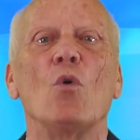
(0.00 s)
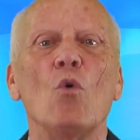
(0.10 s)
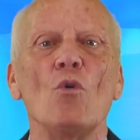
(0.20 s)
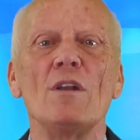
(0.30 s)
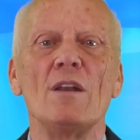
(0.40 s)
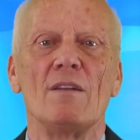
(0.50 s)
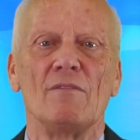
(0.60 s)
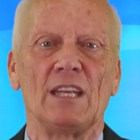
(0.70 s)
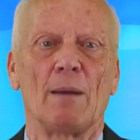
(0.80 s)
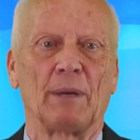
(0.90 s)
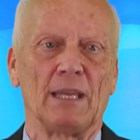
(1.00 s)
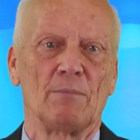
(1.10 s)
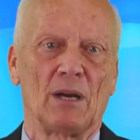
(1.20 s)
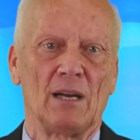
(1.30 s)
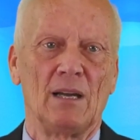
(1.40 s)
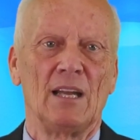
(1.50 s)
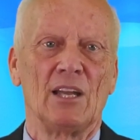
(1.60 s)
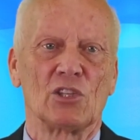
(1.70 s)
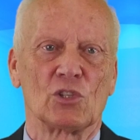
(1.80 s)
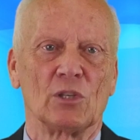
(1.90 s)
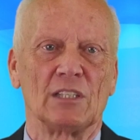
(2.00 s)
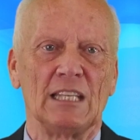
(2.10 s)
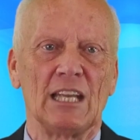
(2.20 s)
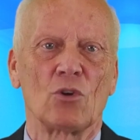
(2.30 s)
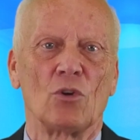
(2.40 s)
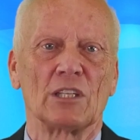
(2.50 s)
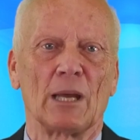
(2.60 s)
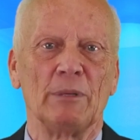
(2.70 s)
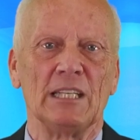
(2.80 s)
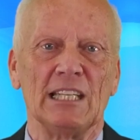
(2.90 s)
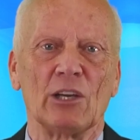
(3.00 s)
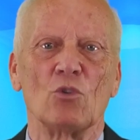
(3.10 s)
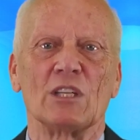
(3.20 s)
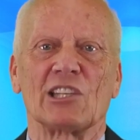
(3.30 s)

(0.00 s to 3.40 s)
unwiederbringbar zur Dekontaminierung